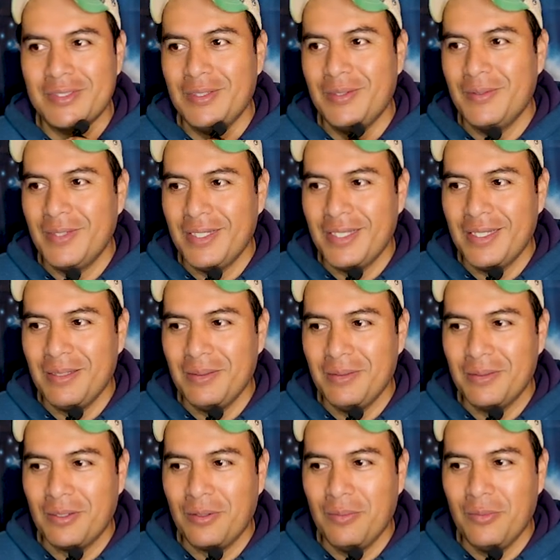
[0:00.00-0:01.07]
Se ve
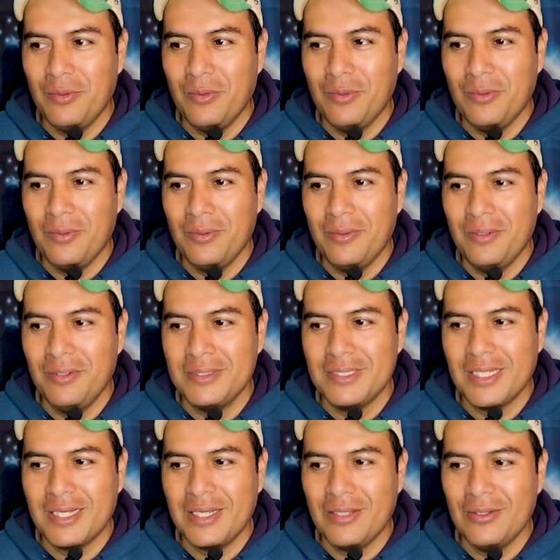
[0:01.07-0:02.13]
como
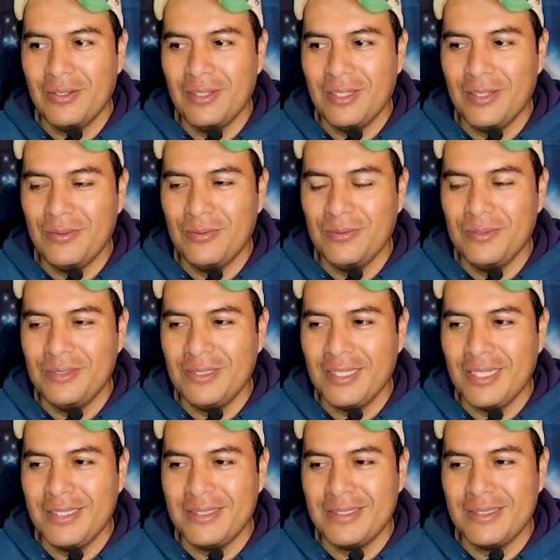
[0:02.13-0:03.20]
sacado de un
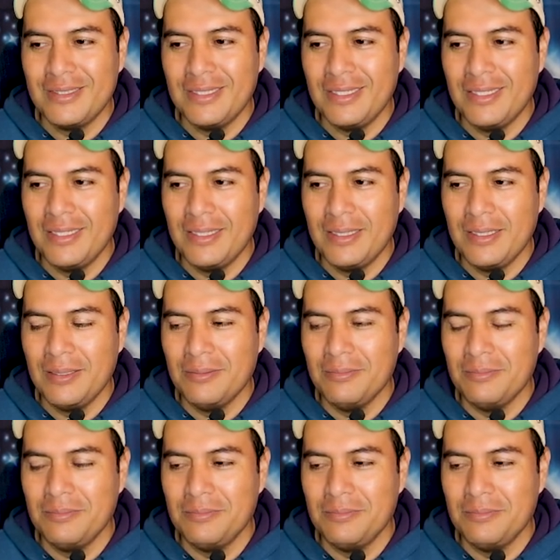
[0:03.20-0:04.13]
este